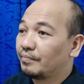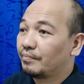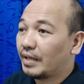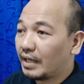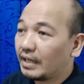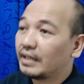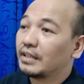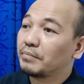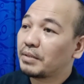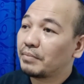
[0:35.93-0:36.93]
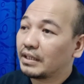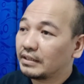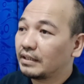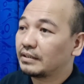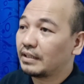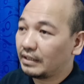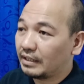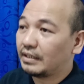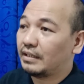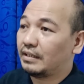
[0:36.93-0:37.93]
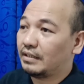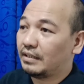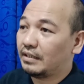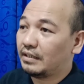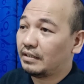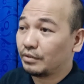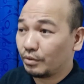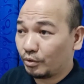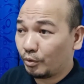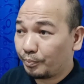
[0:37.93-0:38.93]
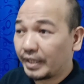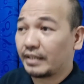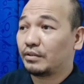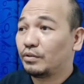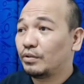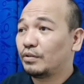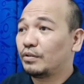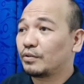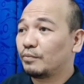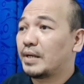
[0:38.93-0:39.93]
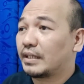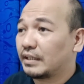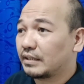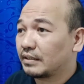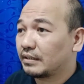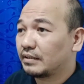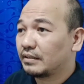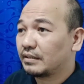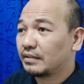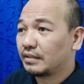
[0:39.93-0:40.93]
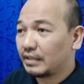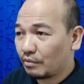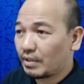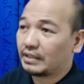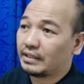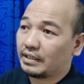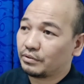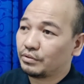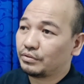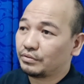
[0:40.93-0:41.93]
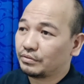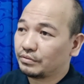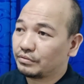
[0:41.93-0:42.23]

Maaaring may magandang dahilan ng uh, gobyerno kung bakit ginawa nila yon.